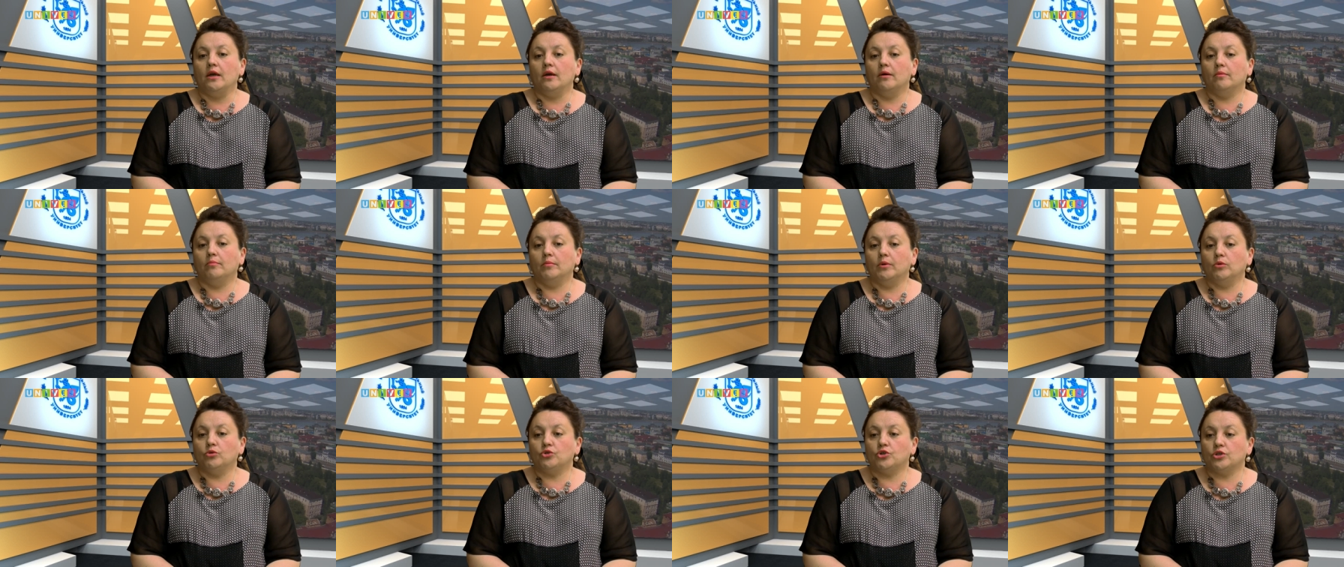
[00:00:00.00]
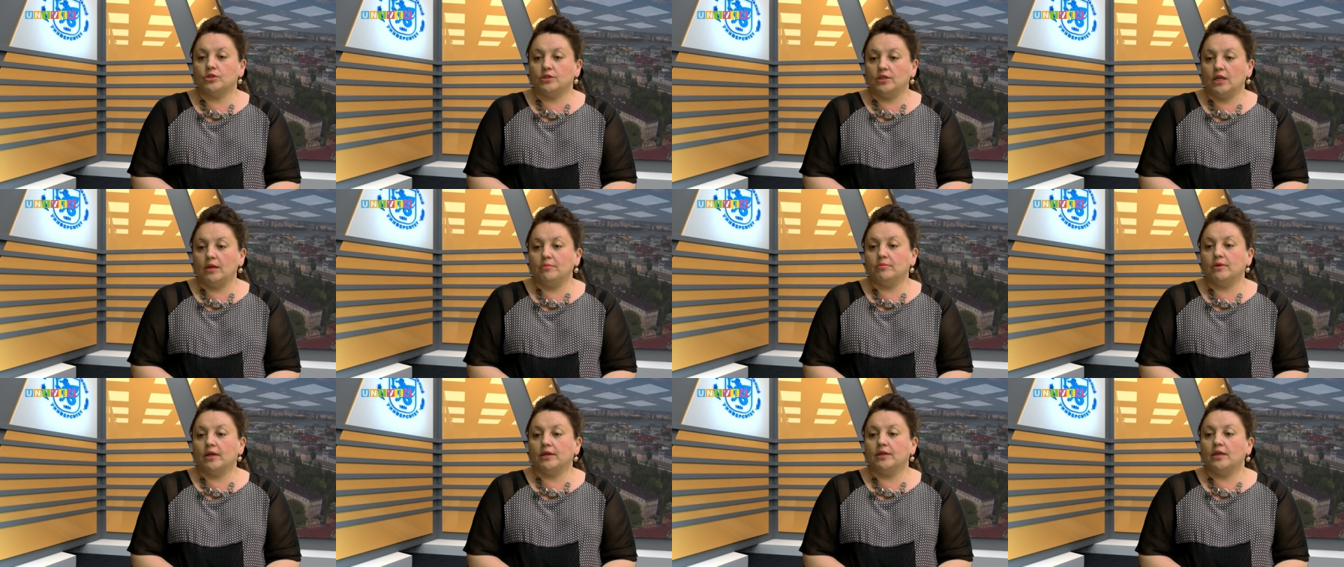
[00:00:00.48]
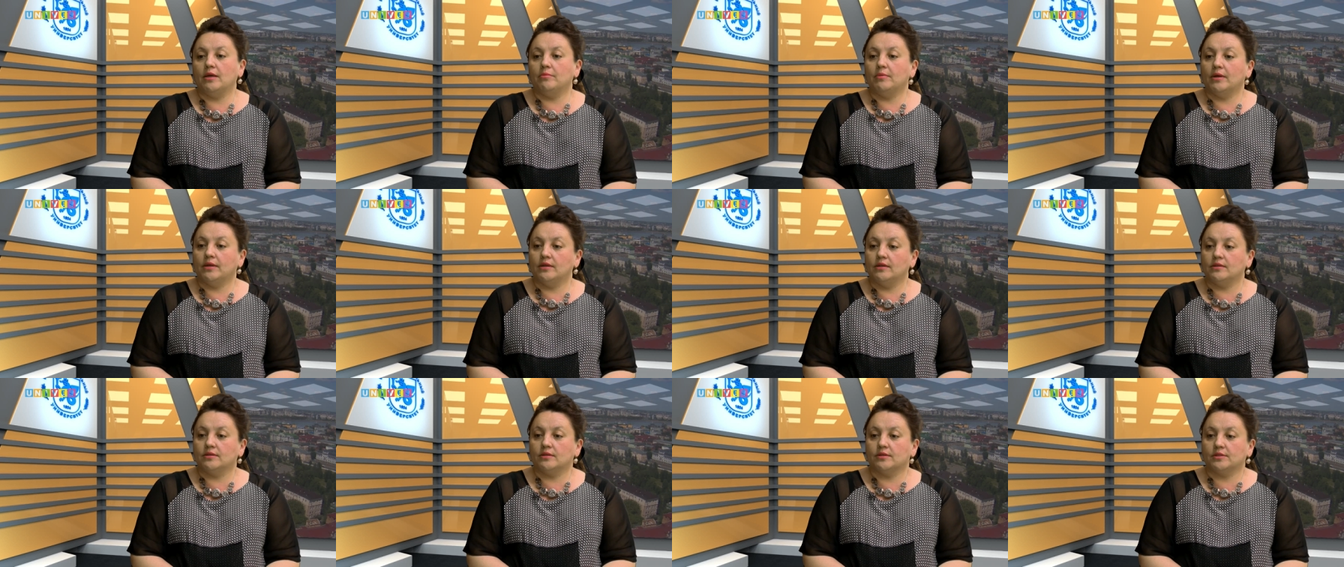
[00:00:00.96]
Мы уже знаем, какие
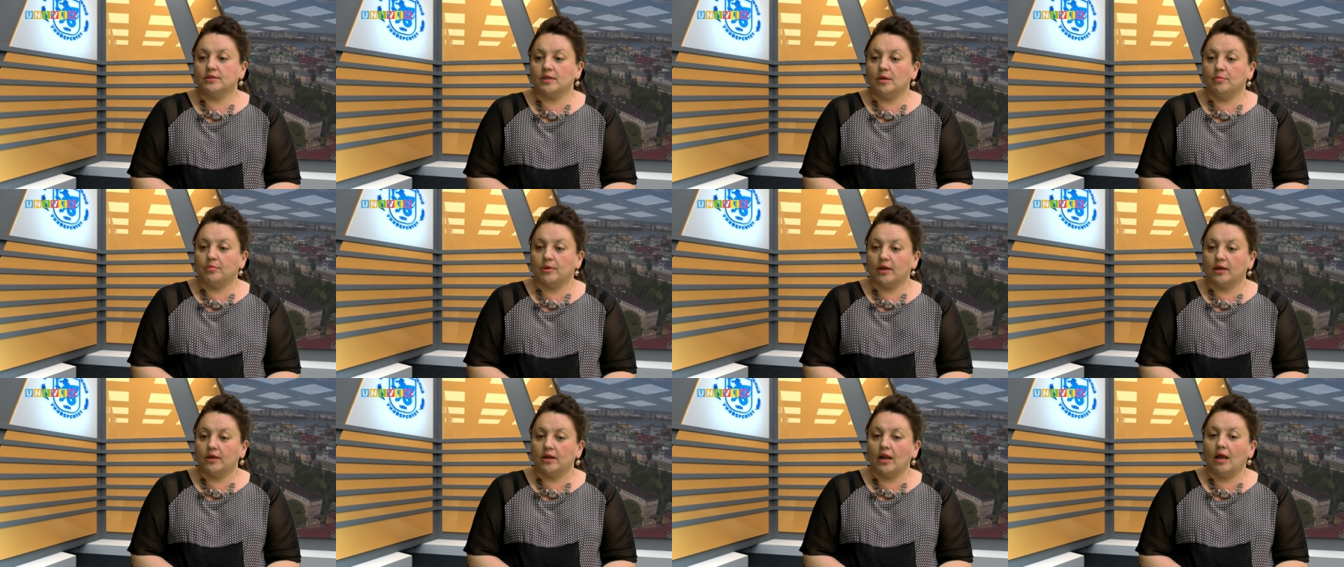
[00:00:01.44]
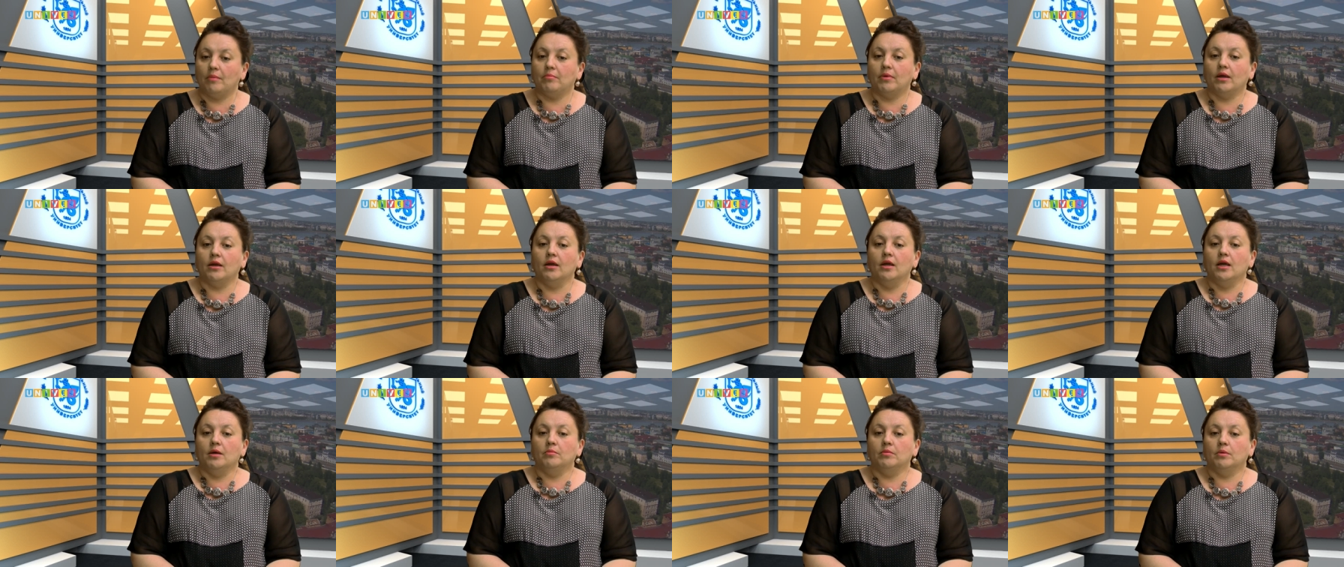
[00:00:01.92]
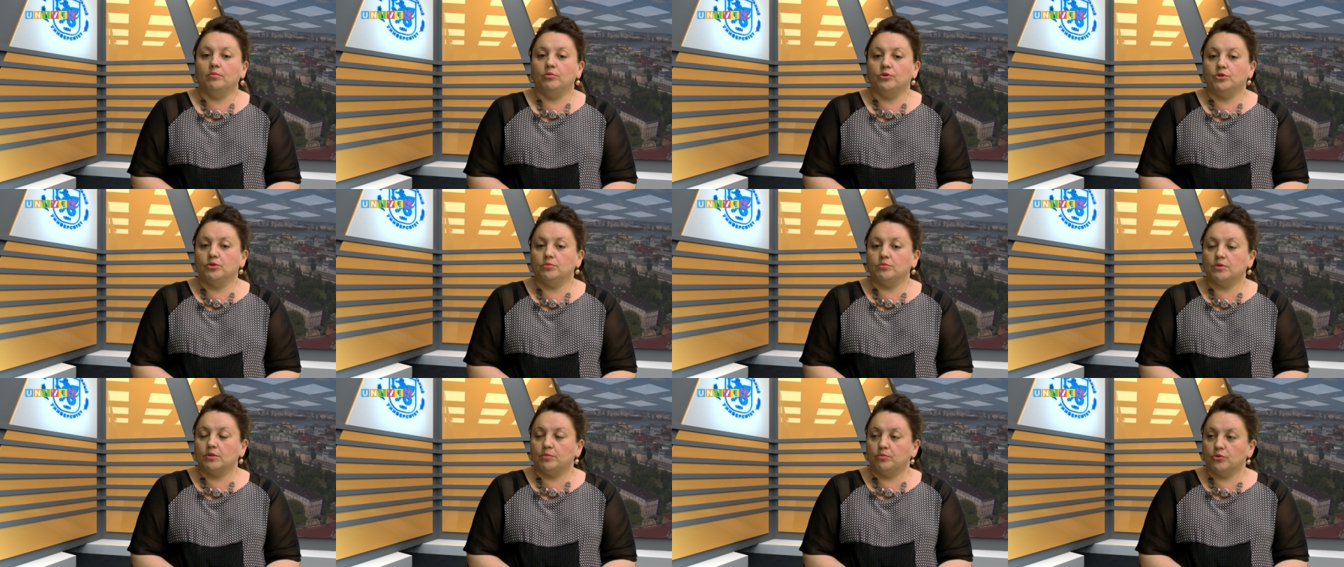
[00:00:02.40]
магистрские программы мы
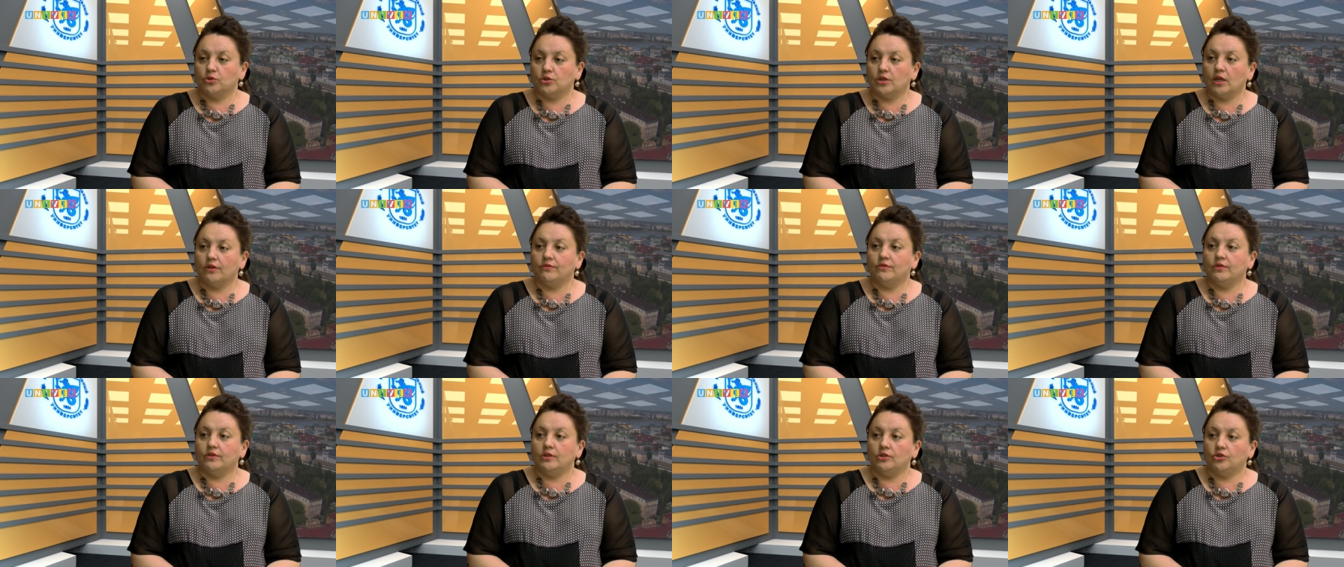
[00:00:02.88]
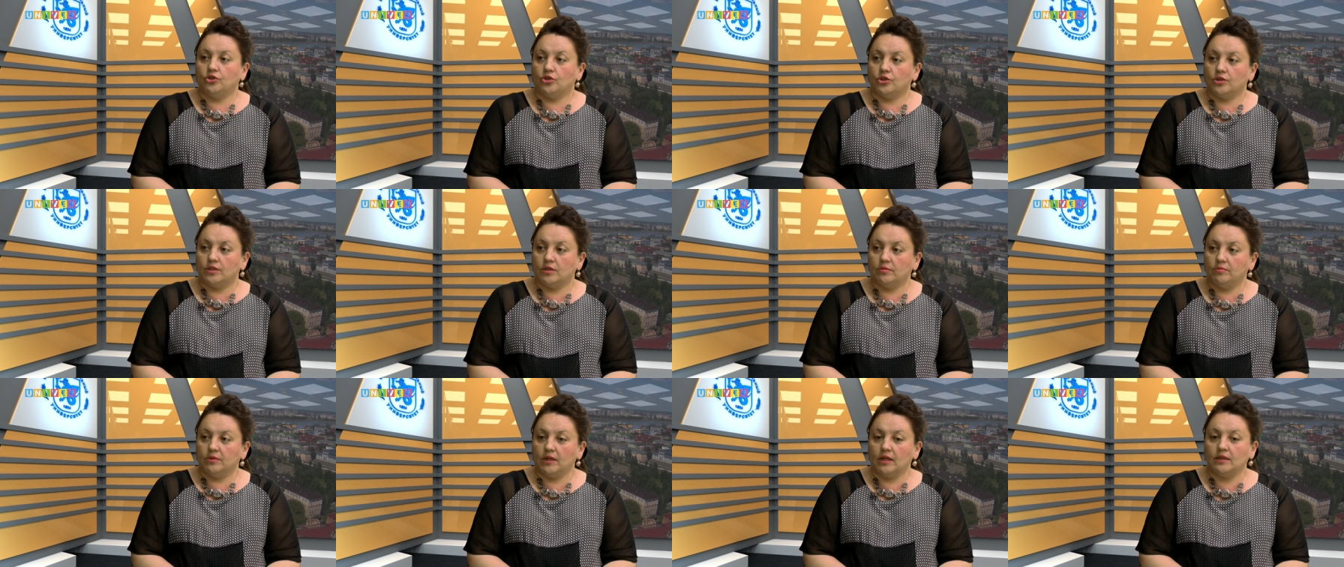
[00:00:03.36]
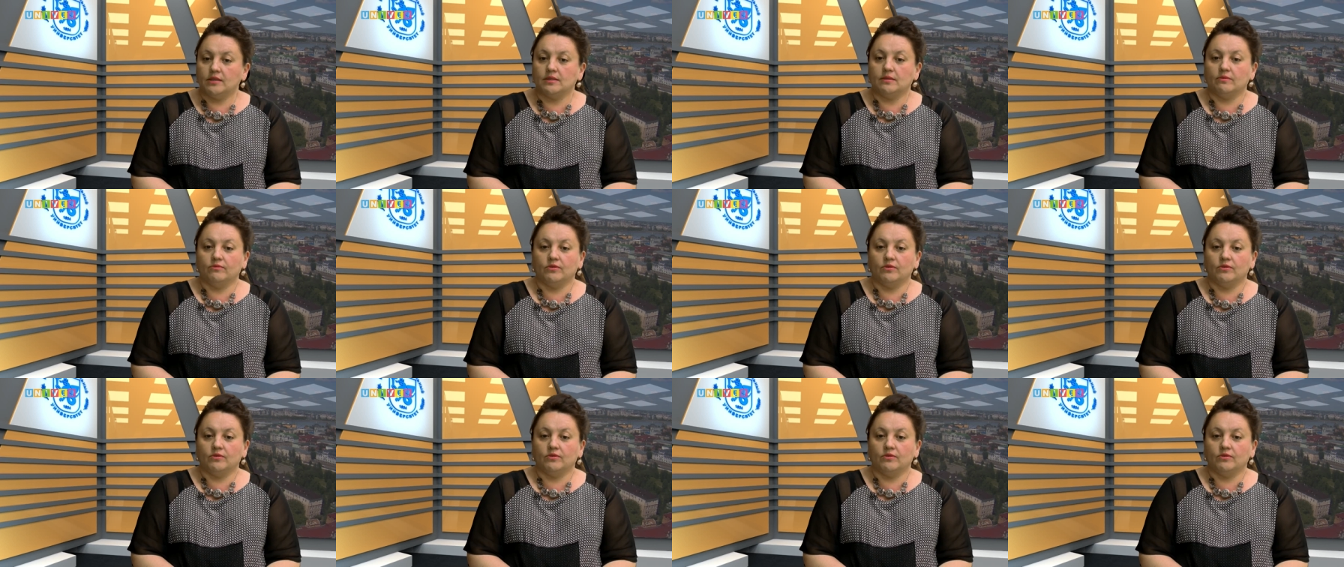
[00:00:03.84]
будем запускать в 2017,